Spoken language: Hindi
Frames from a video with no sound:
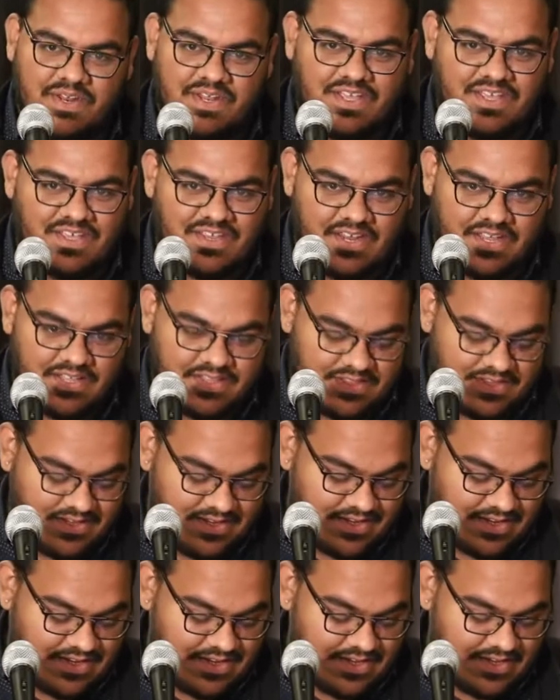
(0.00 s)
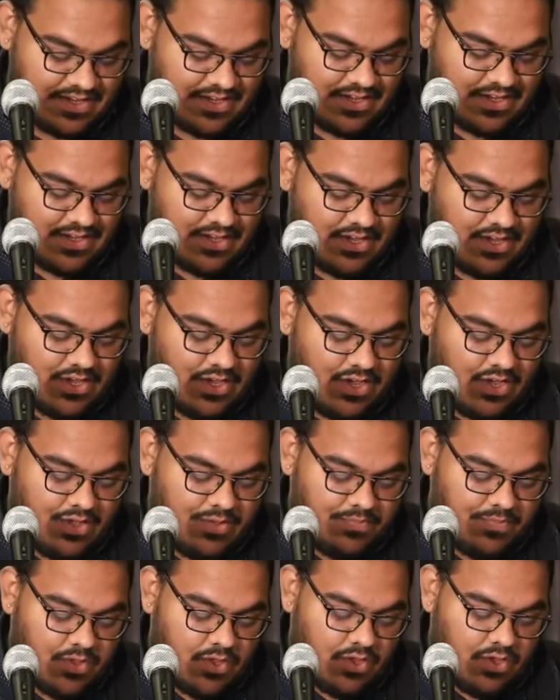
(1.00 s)
में नहीं
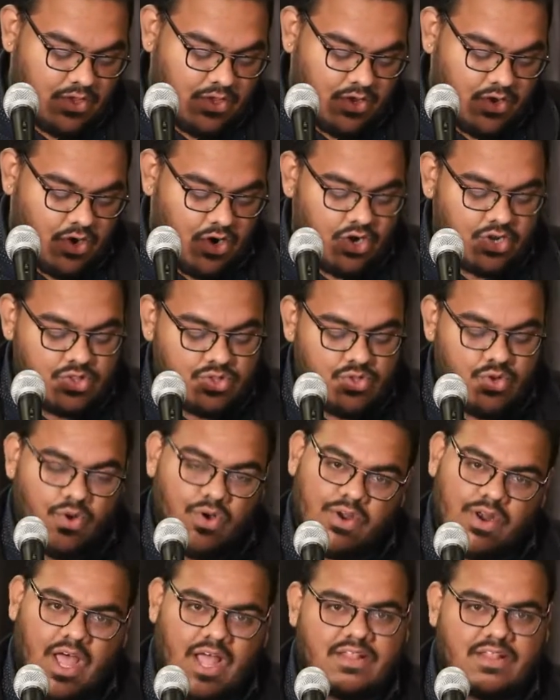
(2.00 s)
रहते और दो